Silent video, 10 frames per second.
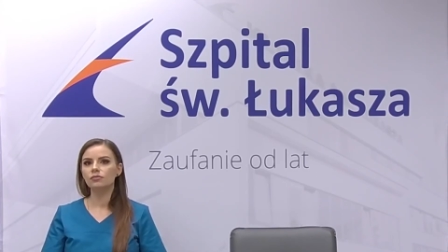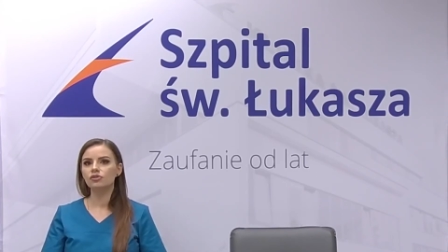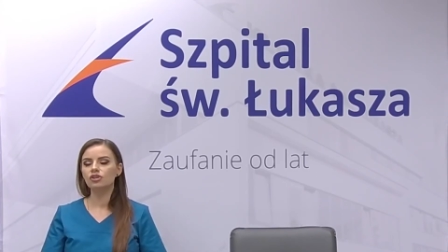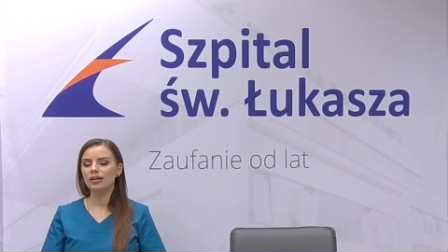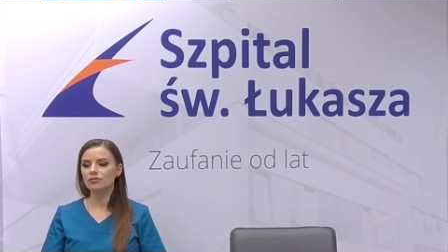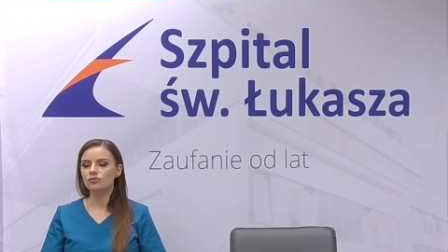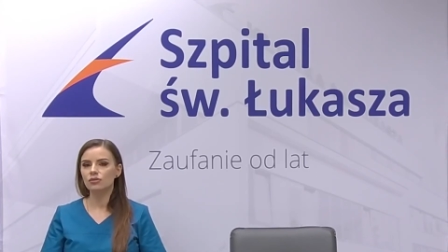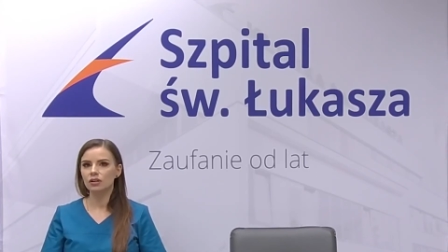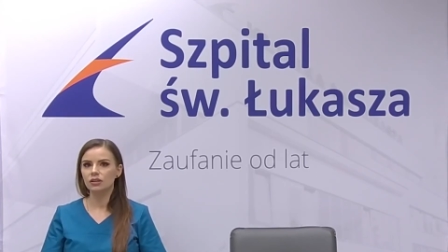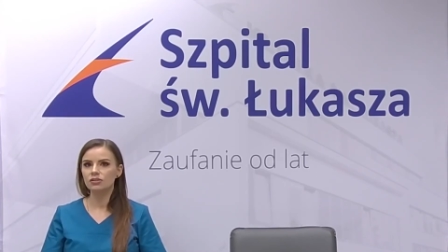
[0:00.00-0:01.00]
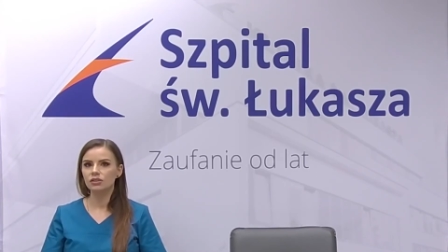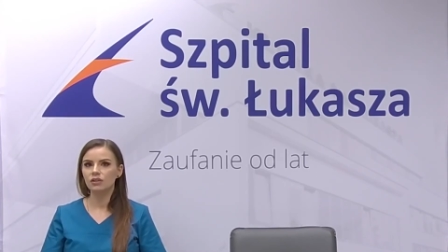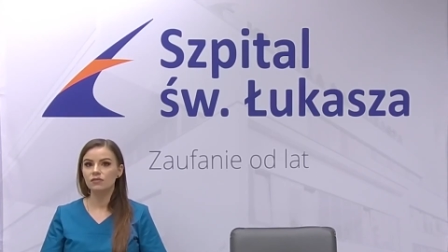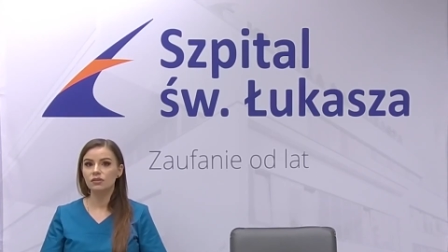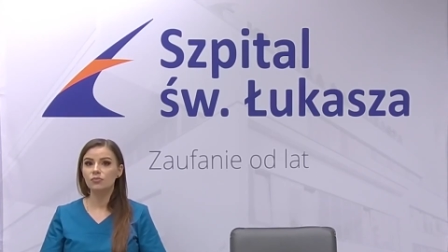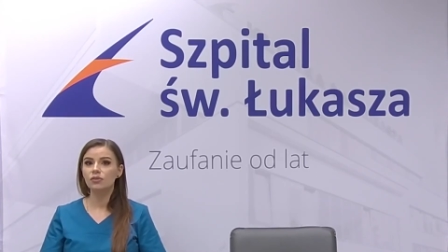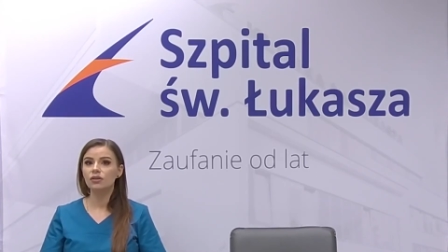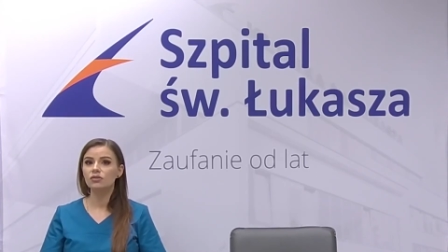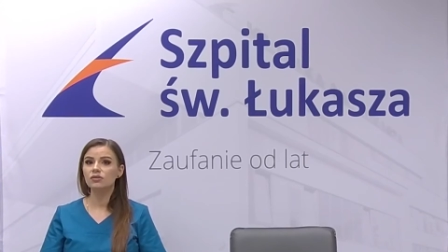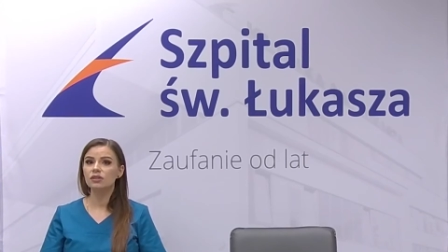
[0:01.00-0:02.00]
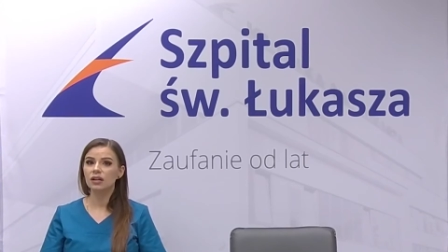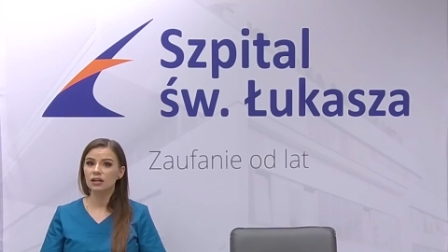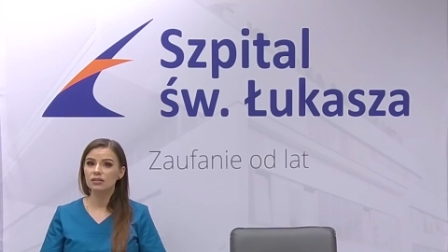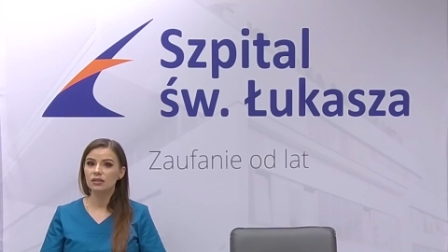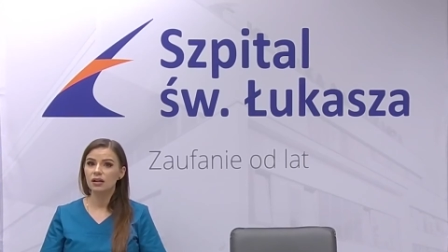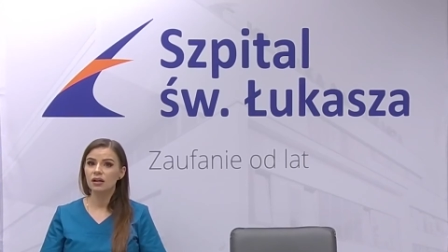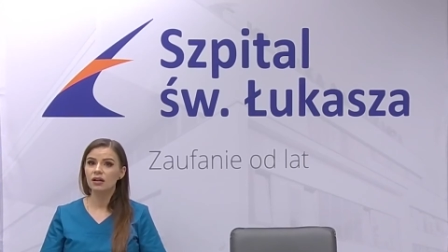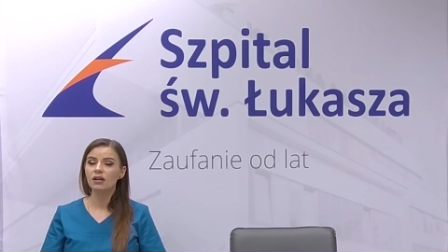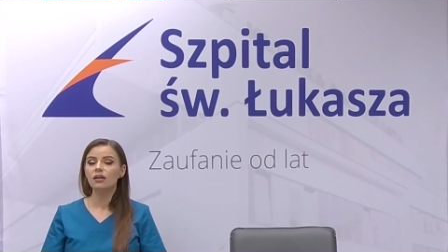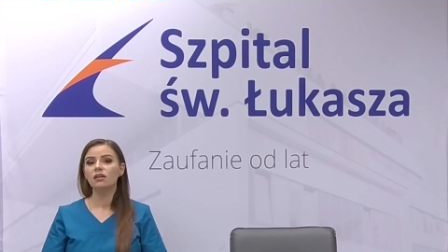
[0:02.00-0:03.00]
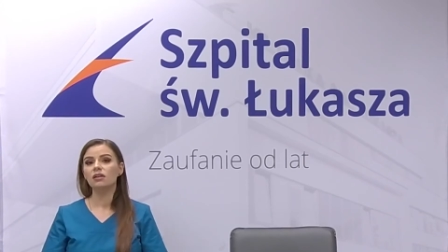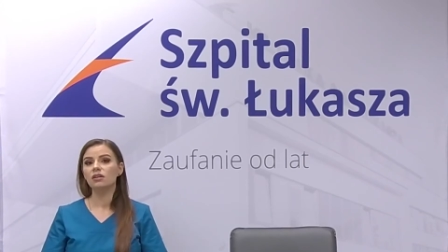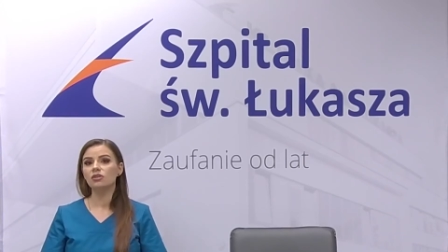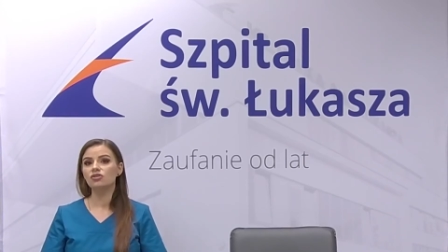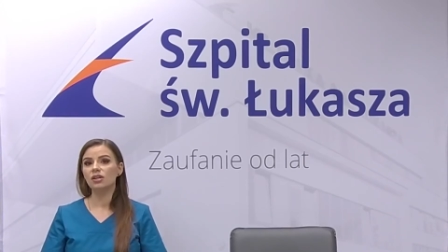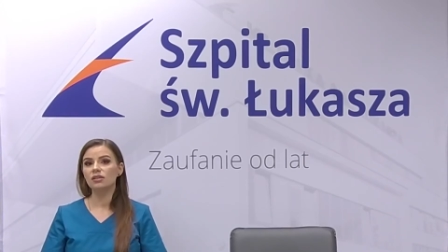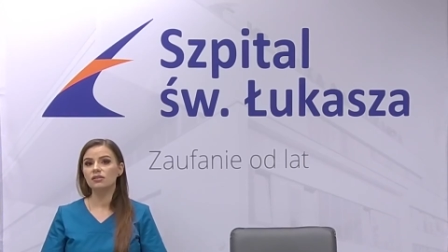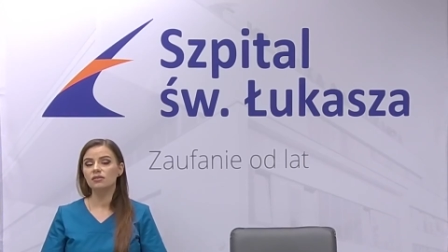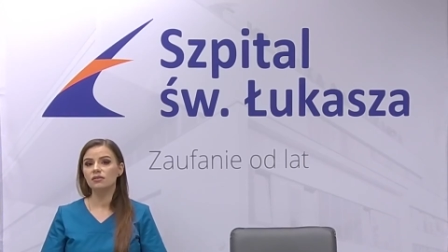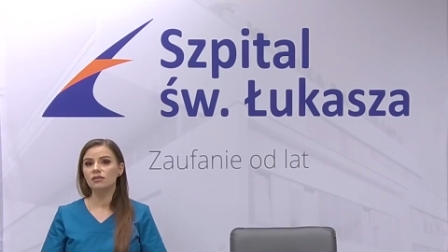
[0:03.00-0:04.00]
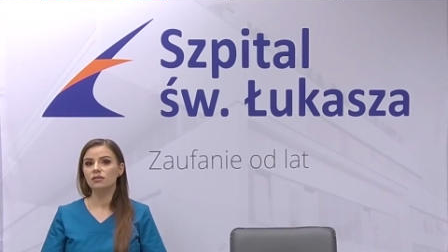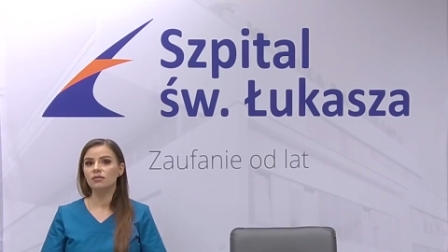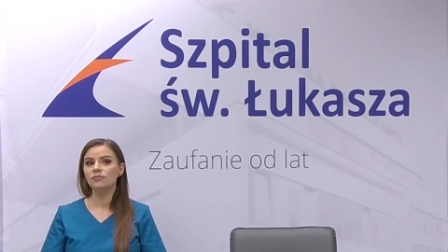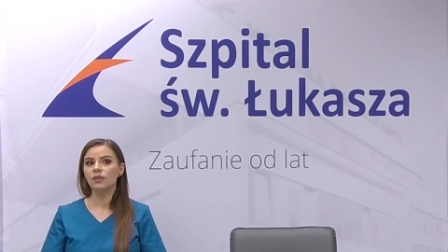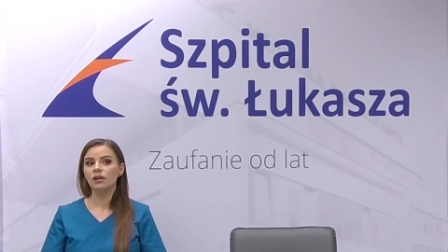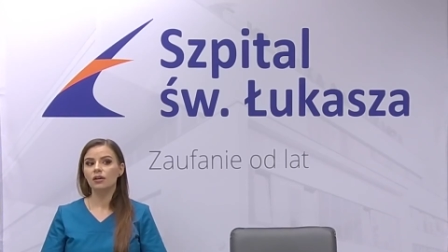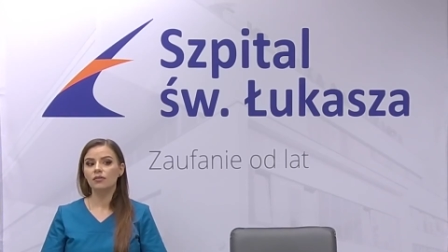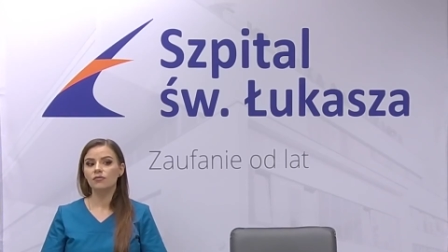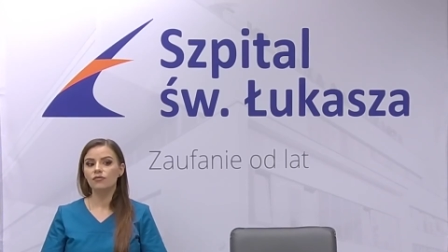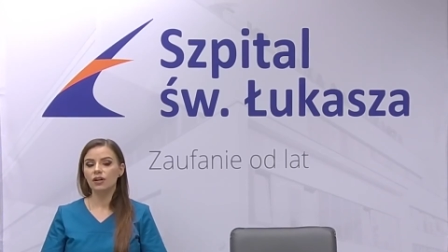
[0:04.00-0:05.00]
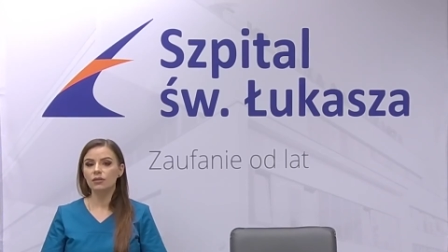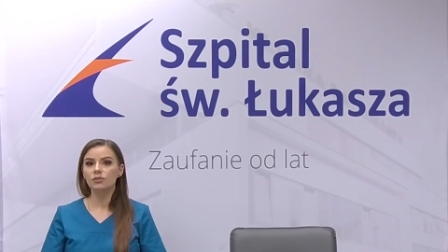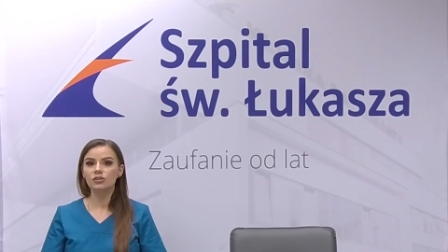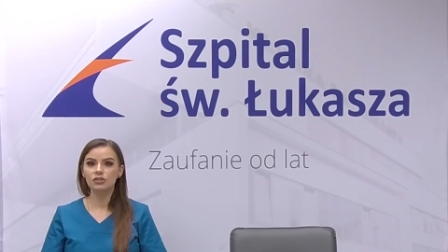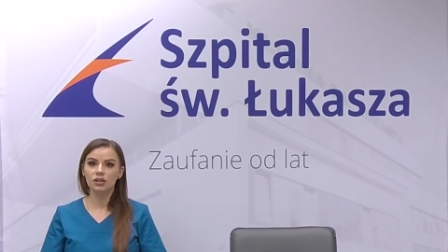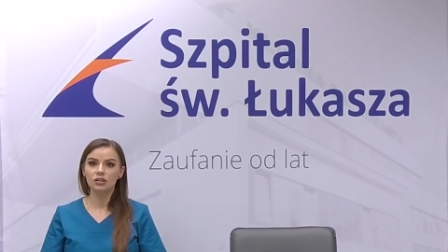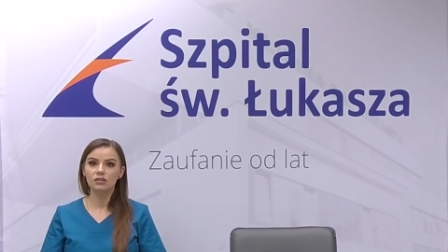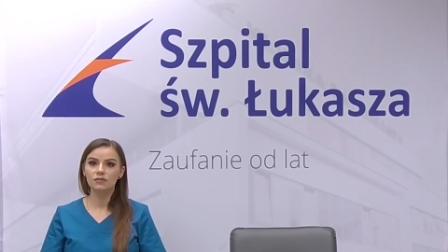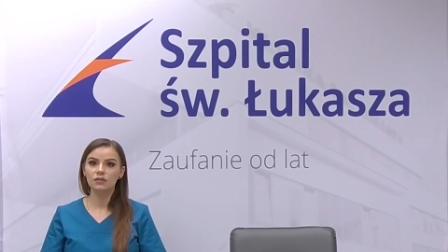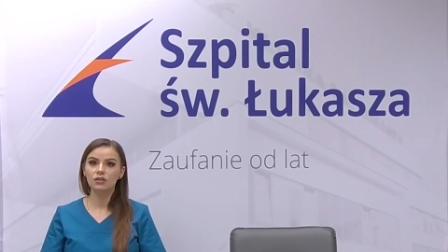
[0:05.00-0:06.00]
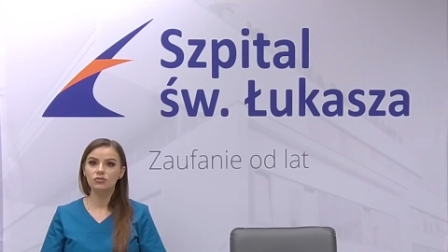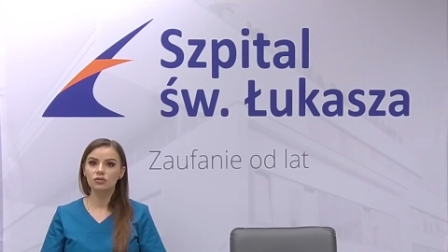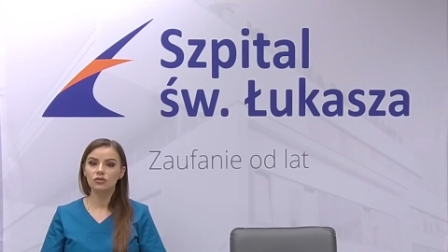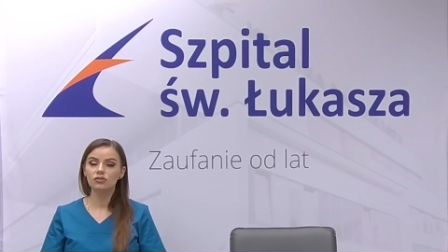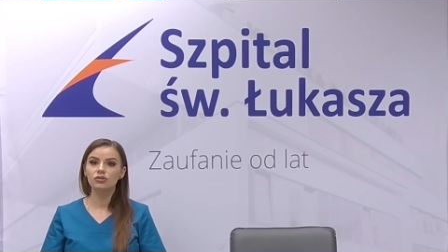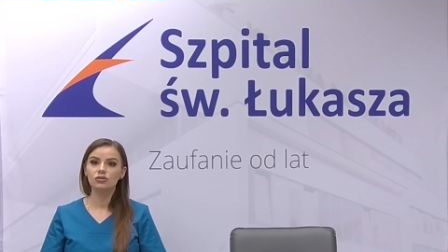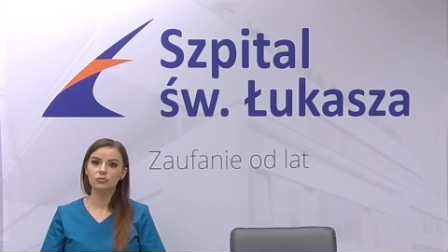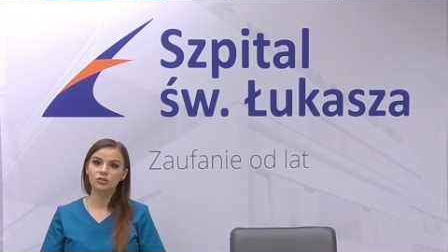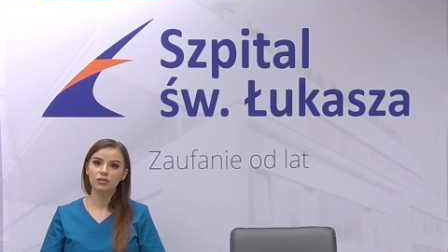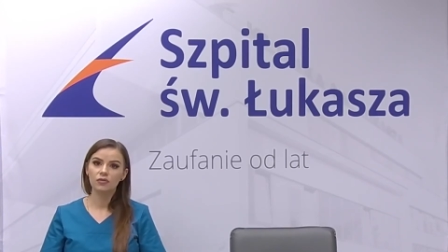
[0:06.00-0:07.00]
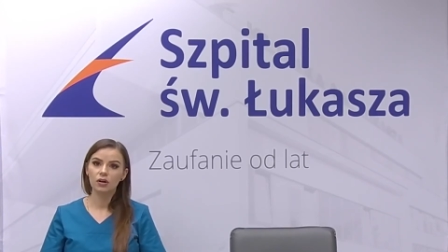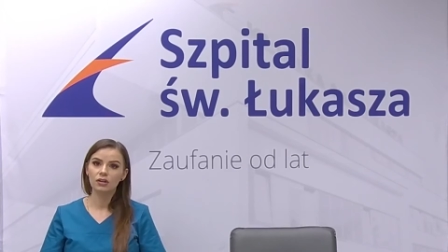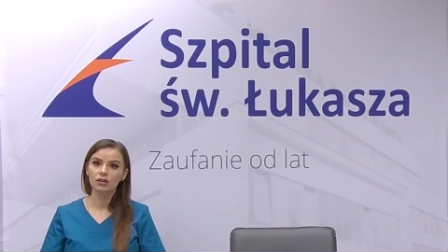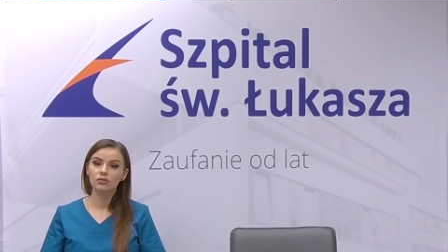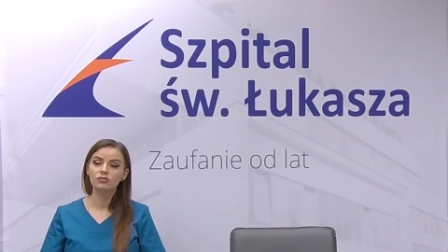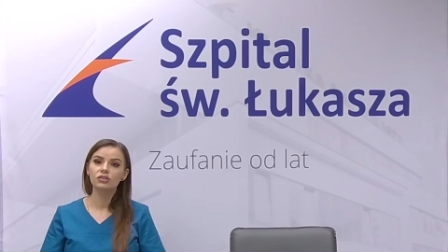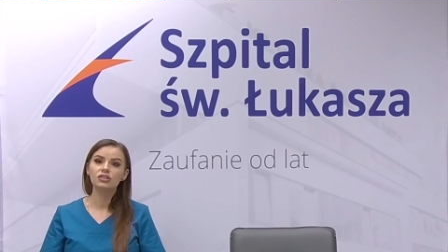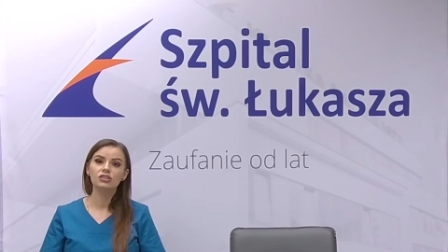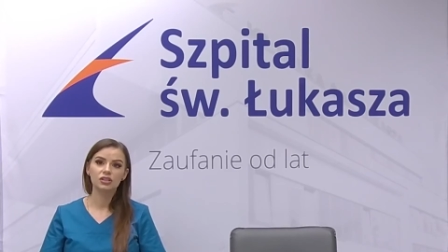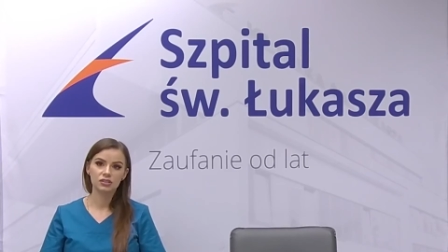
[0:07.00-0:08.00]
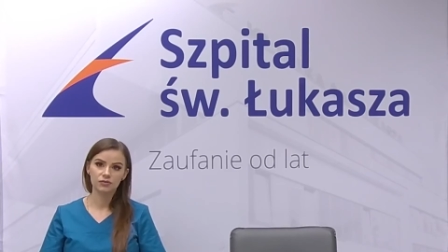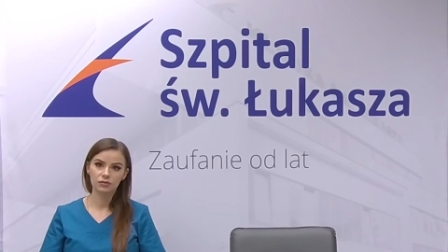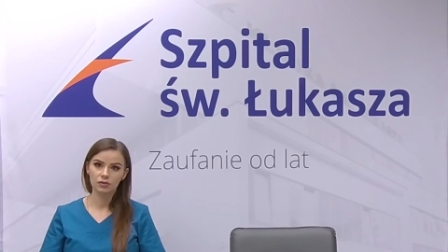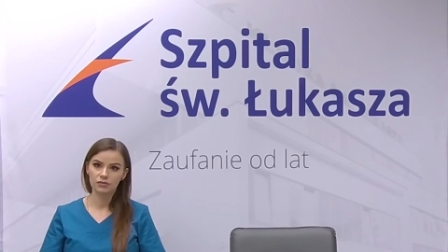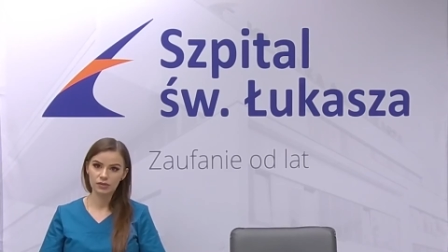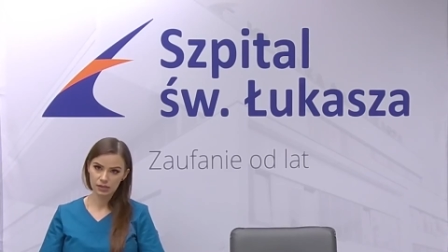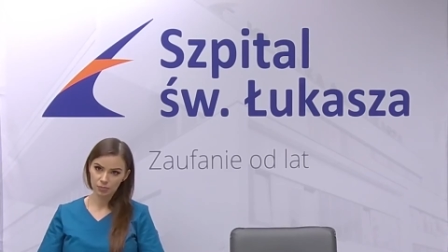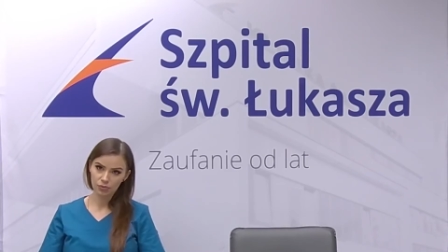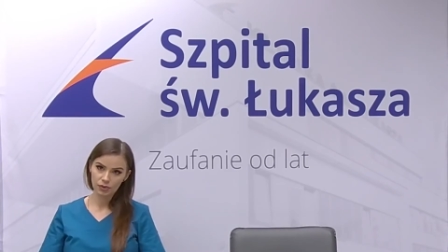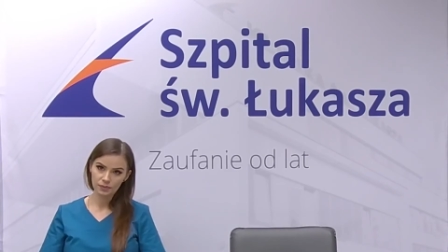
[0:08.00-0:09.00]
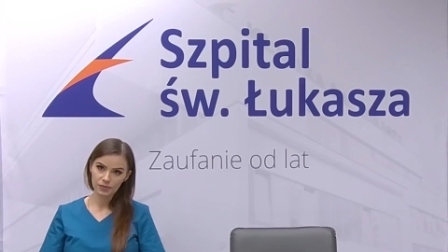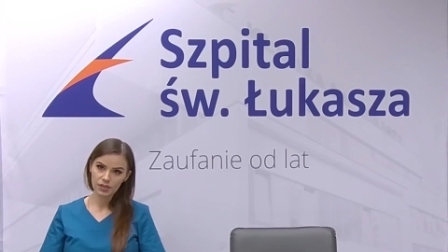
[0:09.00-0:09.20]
czasu, jak ten śnieg występuje i to skraca czas w jakim ten śnieg jest widoczny, on się szybciej wchłania i on też rzadziej w ogóle występuje.